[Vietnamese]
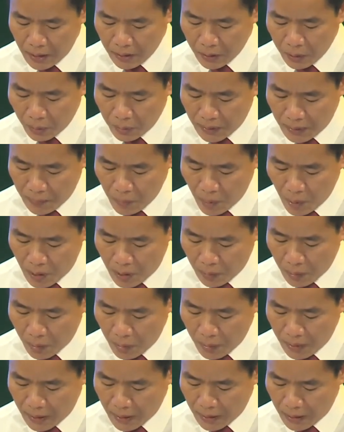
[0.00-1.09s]
trung tâm khoa học
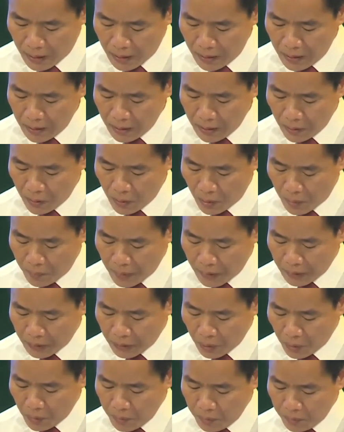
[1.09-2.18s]
công nghệ lớn của miền
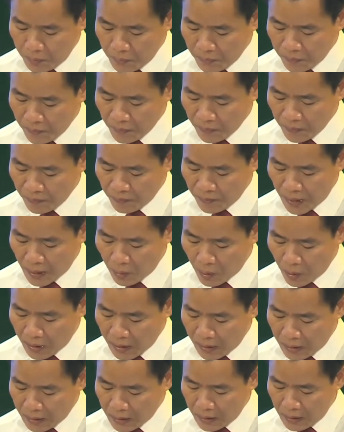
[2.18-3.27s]
Trung và của
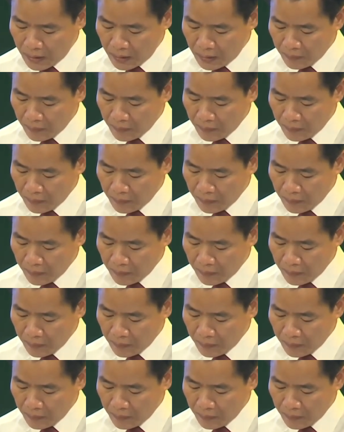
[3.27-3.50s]
cả nước,